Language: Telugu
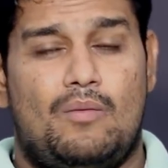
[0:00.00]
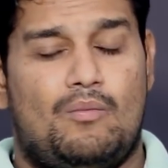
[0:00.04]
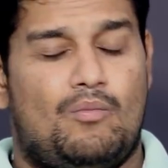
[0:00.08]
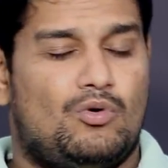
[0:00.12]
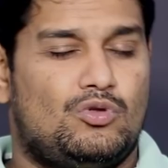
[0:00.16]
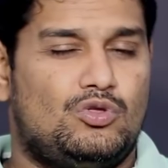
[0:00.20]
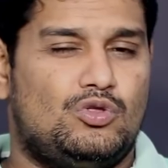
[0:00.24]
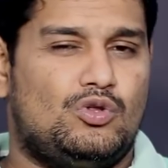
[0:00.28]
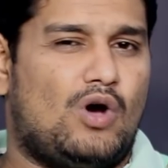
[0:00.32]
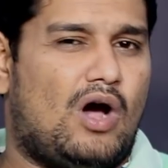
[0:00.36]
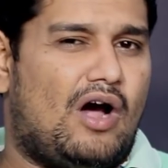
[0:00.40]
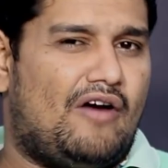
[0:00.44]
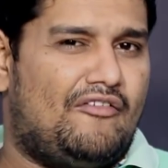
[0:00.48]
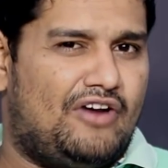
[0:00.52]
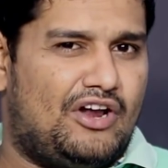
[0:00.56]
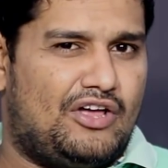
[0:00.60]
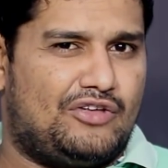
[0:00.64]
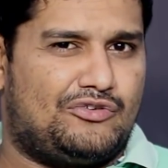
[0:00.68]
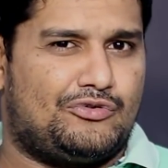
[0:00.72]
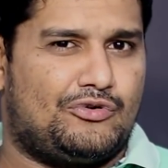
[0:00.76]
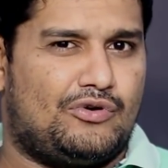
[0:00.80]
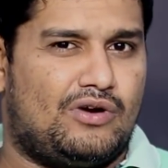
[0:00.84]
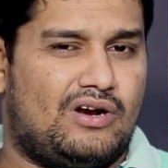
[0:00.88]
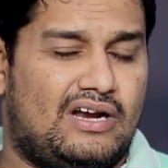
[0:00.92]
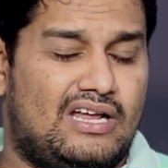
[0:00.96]
ముందు ఆ వీడియో
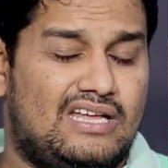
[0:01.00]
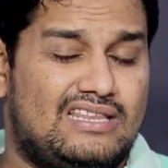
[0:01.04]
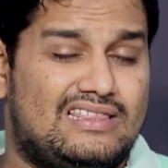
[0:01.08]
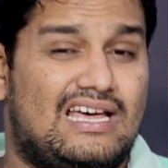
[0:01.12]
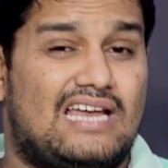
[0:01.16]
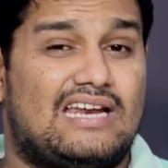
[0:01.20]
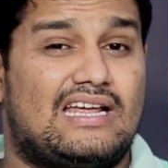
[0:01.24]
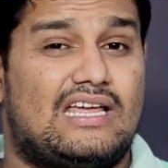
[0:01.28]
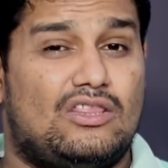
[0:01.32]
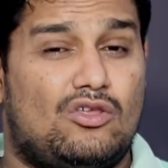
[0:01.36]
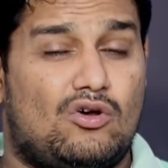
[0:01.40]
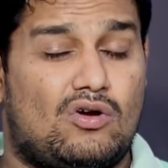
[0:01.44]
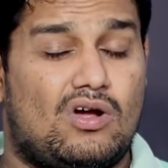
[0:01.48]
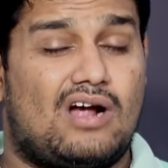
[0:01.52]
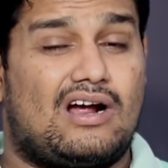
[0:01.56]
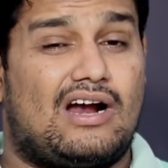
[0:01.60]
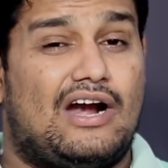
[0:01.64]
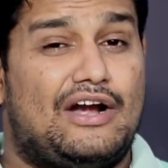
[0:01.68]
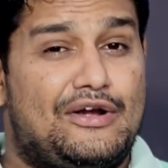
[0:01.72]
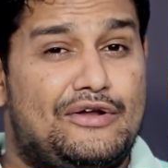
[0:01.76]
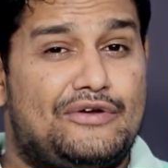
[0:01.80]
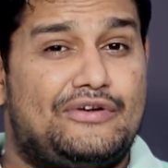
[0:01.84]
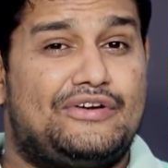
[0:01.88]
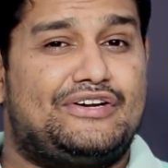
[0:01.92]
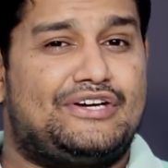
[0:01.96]
చూడండి దానికి ఇది ఒక
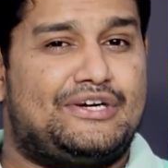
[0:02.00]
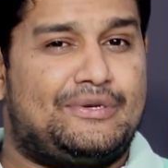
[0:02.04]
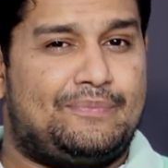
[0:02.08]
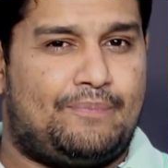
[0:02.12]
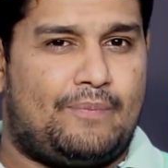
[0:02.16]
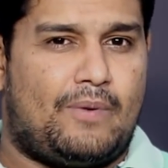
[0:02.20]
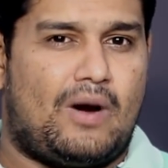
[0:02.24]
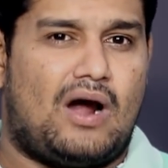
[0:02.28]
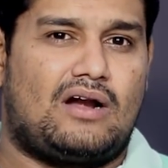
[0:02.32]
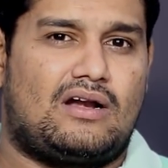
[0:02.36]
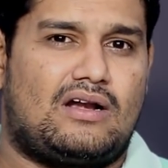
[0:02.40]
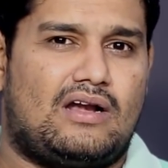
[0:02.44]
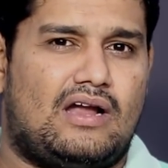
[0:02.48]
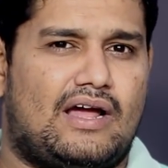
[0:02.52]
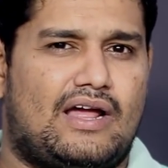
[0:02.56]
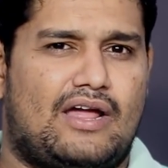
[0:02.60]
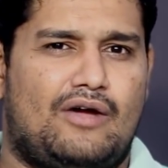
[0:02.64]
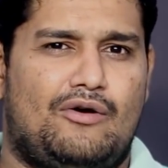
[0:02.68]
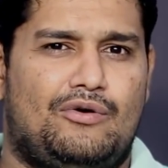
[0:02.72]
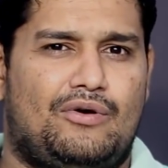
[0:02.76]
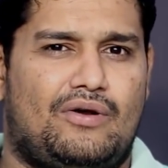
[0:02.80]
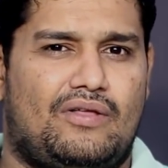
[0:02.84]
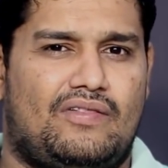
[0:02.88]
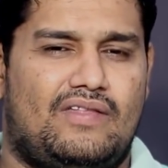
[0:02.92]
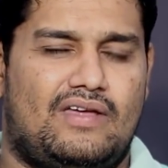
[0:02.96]
కంటిన్యూషన్ పార్ట్ లాగే
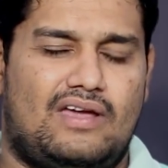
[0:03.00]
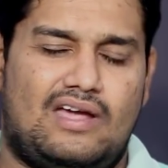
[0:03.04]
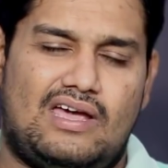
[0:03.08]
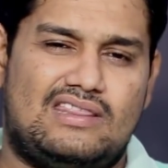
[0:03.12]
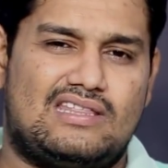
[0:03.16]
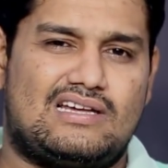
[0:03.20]
ఉంటుంది